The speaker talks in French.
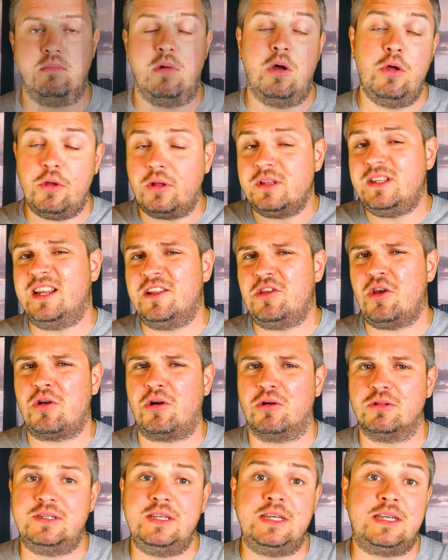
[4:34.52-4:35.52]
Un ordinateur
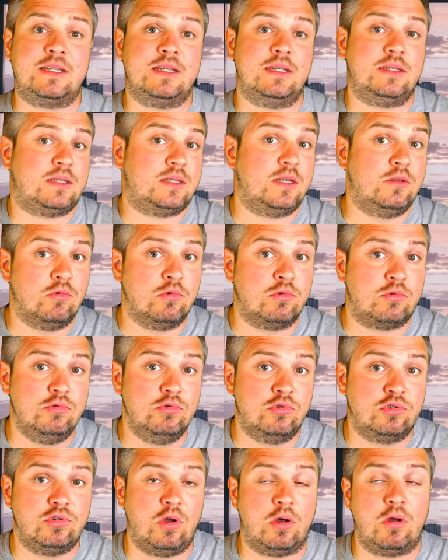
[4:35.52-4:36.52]
quantique, c'est donc
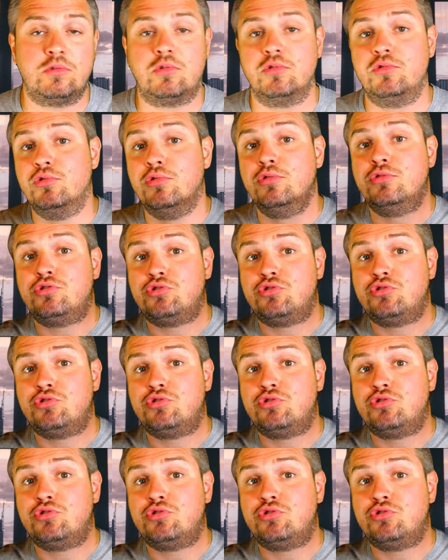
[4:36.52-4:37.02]
une sorte de